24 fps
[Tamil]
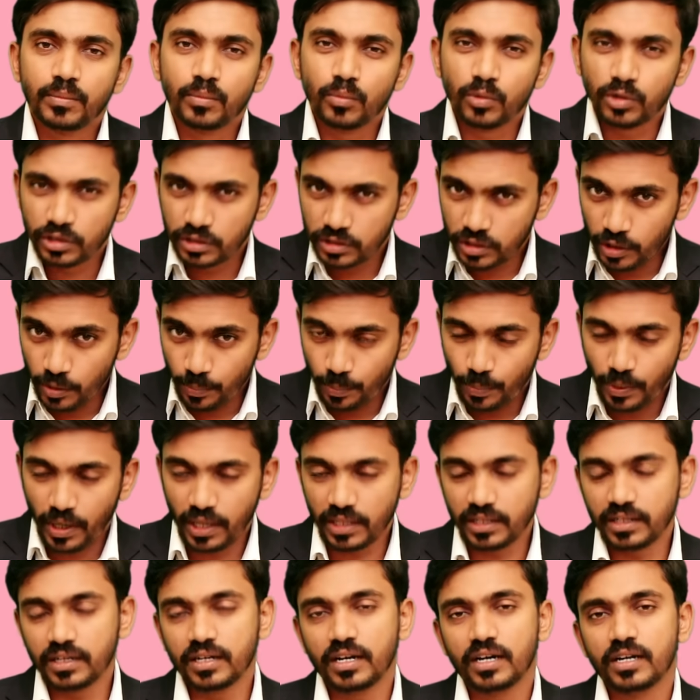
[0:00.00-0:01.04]
மொத்த
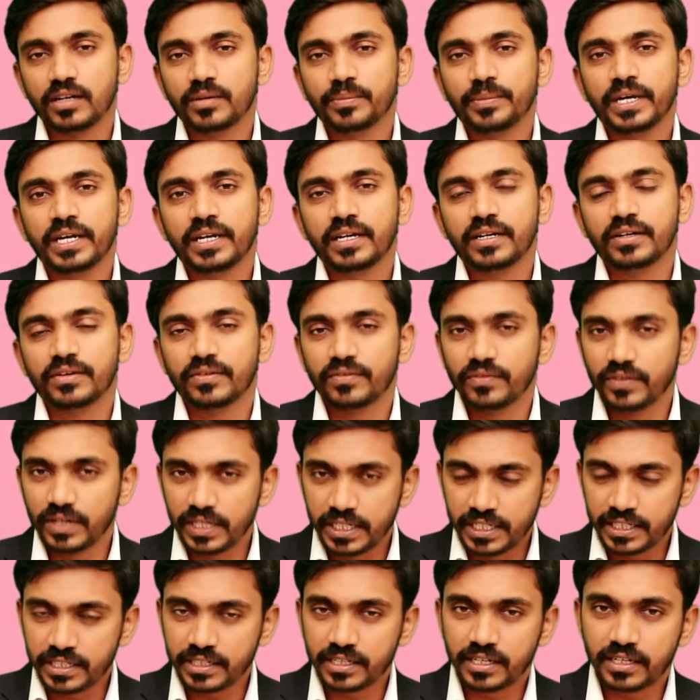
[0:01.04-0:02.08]
பாதங்காலுமே
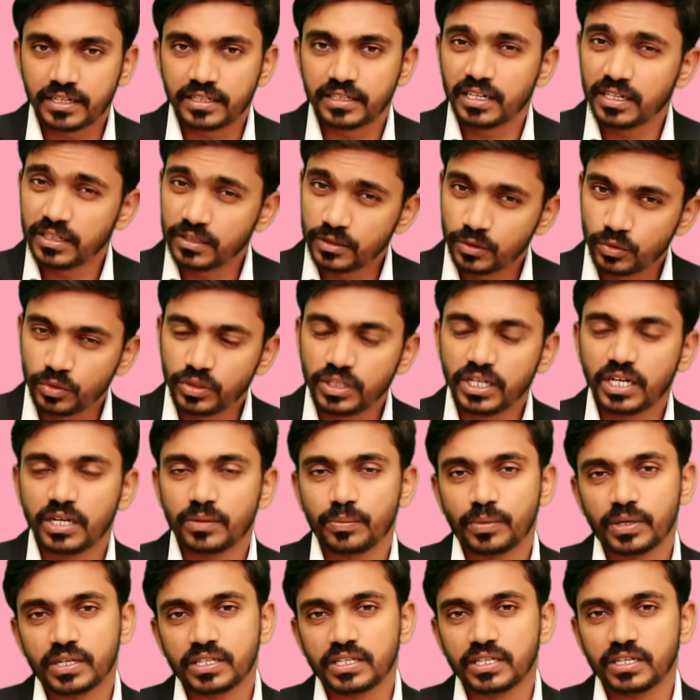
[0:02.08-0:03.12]
வலி இருக்கிறது அல்லது
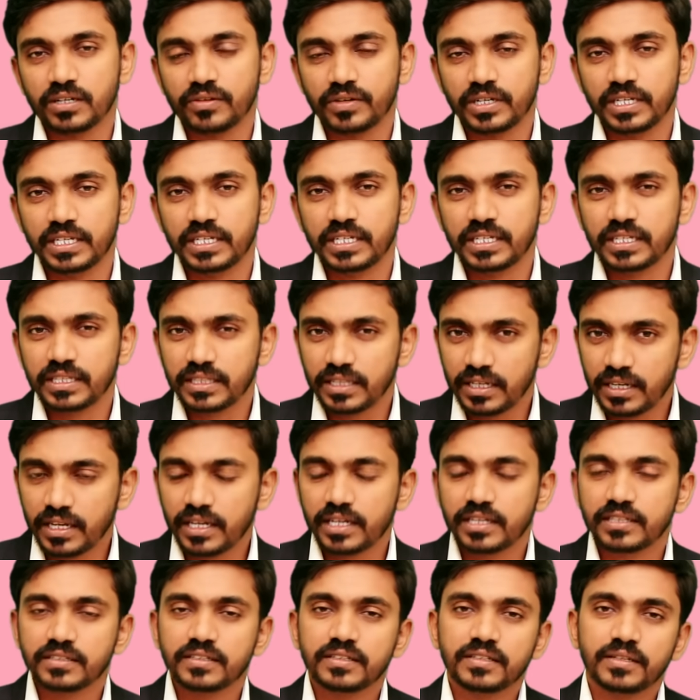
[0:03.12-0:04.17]
குதிகால் பகுதியில் வலி
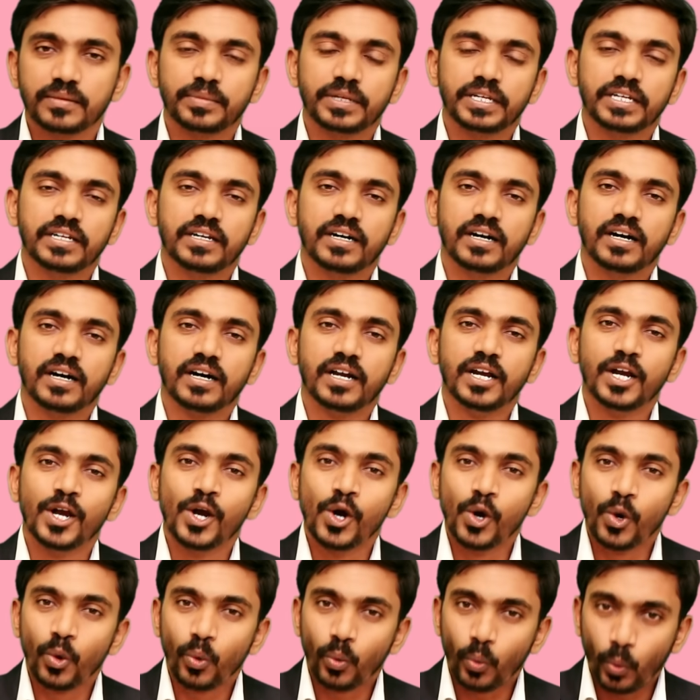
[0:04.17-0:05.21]
இதெல்லாம் இருந்தது அப்படின்னா
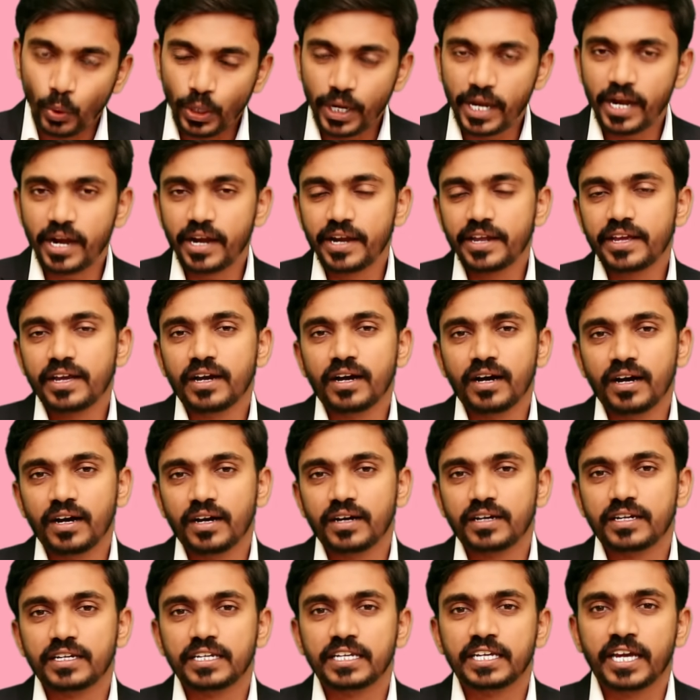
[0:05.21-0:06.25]

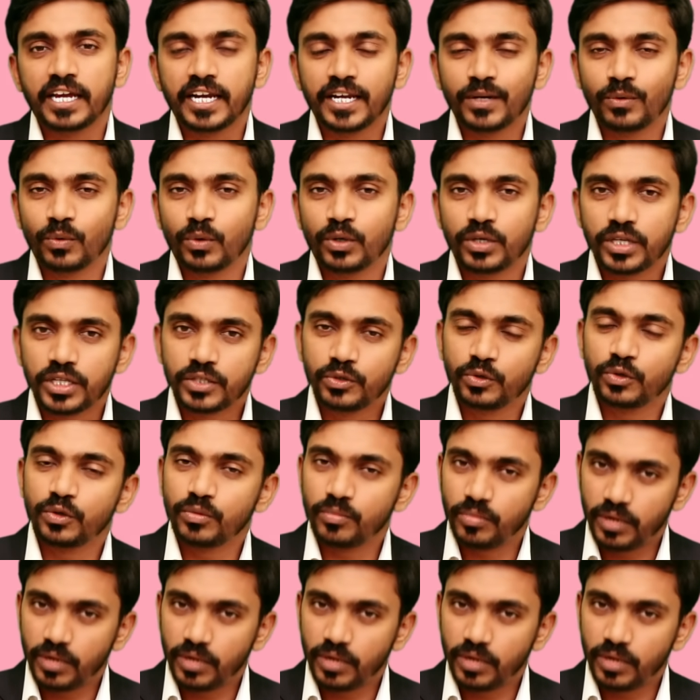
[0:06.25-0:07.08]
உடனடியாக நீங்கள் என்னவோ ஏதோன்னு